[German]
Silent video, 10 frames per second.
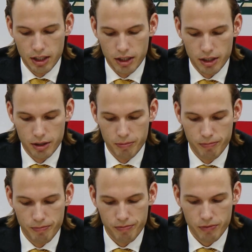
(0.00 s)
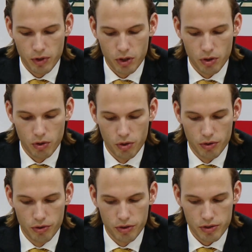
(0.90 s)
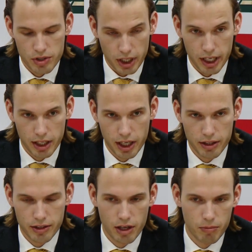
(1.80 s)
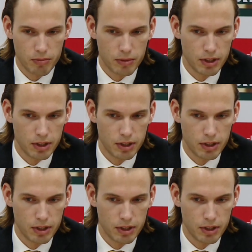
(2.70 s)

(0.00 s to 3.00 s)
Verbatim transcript: Ähm, und äh, sich reingehängt haben.